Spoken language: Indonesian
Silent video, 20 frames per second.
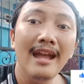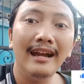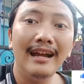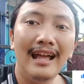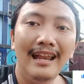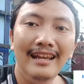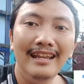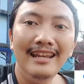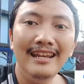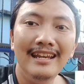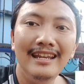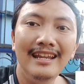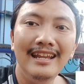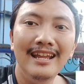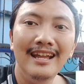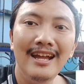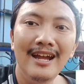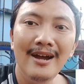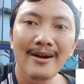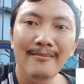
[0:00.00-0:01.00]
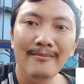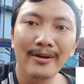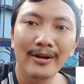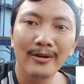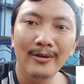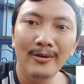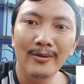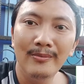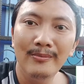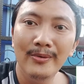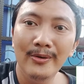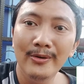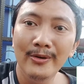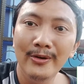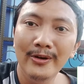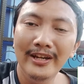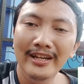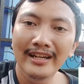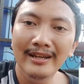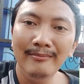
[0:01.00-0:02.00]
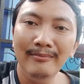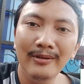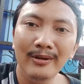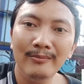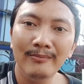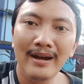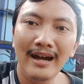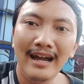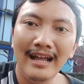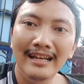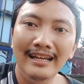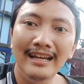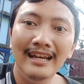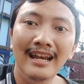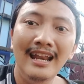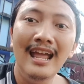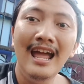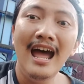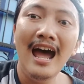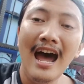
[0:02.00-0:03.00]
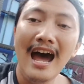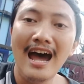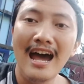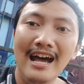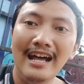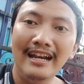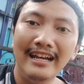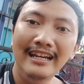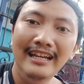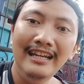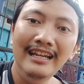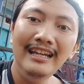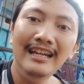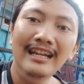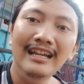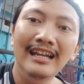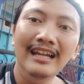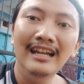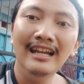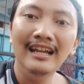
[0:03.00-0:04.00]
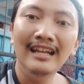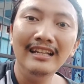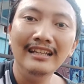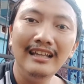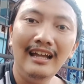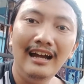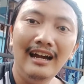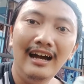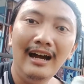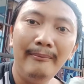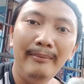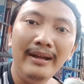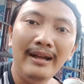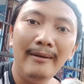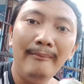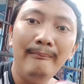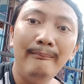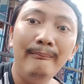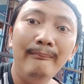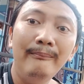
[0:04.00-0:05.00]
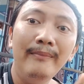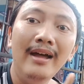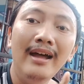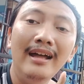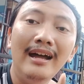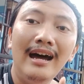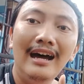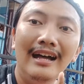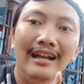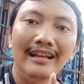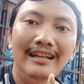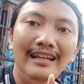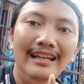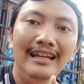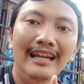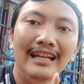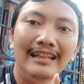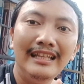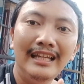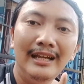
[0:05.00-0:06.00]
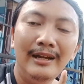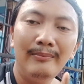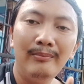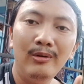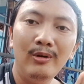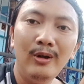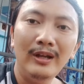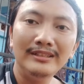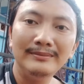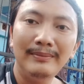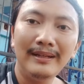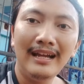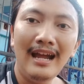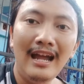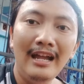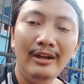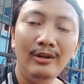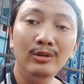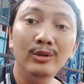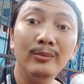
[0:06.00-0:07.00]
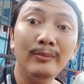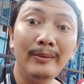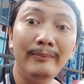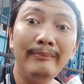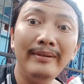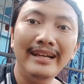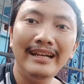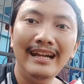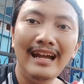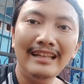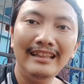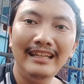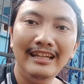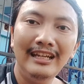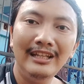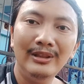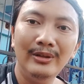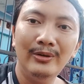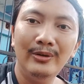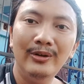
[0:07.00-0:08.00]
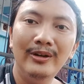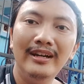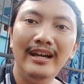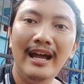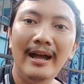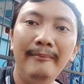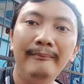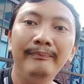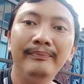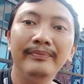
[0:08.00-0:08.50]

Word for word: kali ini berhubung ini merupakan hari uh, apa ya hari G30 SPKI untuk memperingati gitu nah